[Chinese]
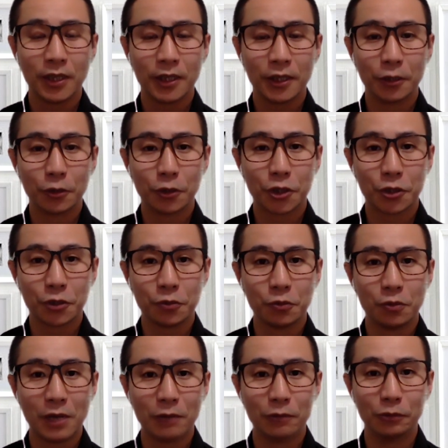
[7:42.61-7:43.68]
有十五
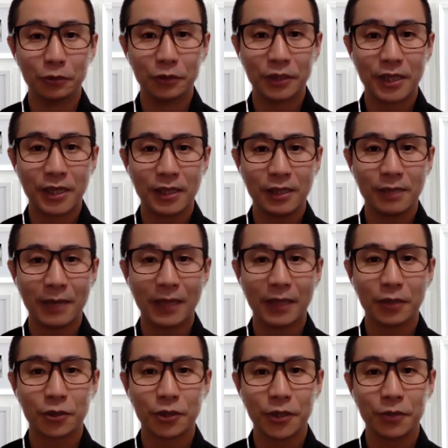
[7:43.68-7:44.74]
万五千一百
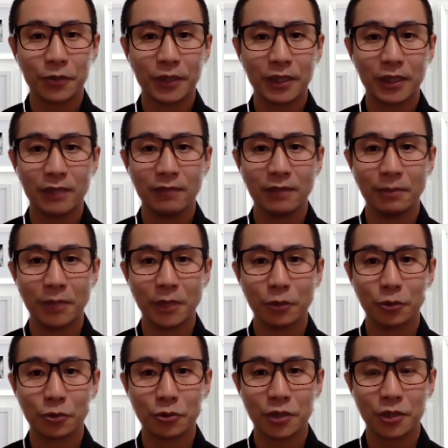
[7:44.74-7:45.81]
六十六人因为没
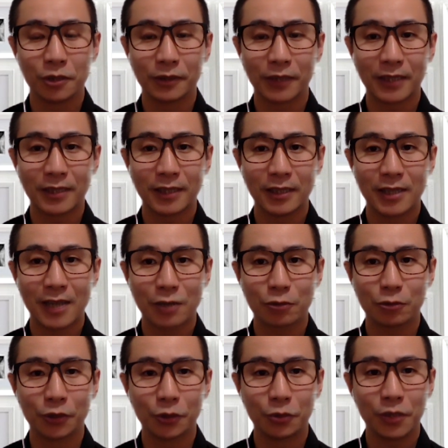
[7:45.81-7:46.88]
有遵守待在家
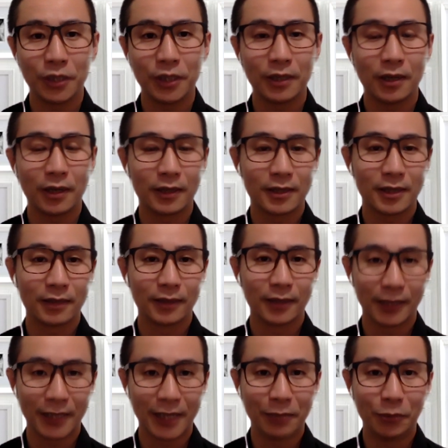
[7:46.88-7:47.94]
中的规定而遭到
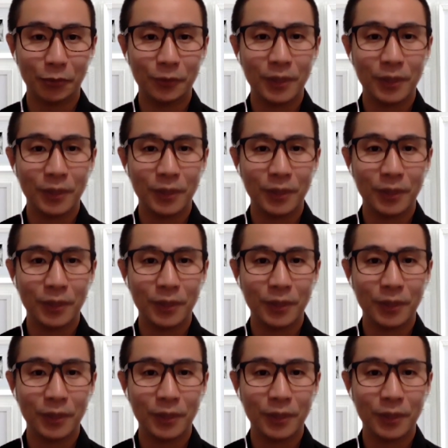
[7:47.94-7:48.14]
了逮捕。